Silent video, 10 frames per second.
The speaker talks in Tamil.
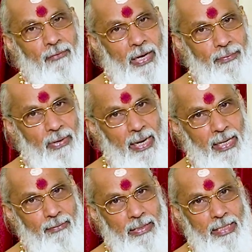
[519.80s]

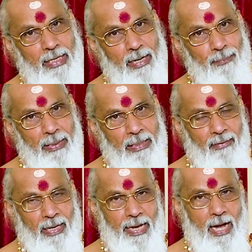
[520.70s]
வைஃபாக
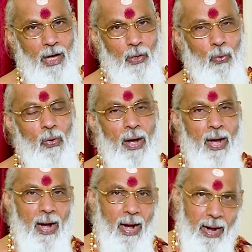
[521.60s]
வந்திருக்கப்பட்டவள் யாரோ
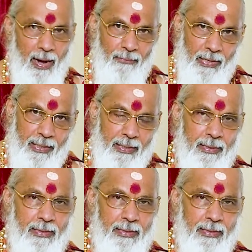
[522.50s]
அவர்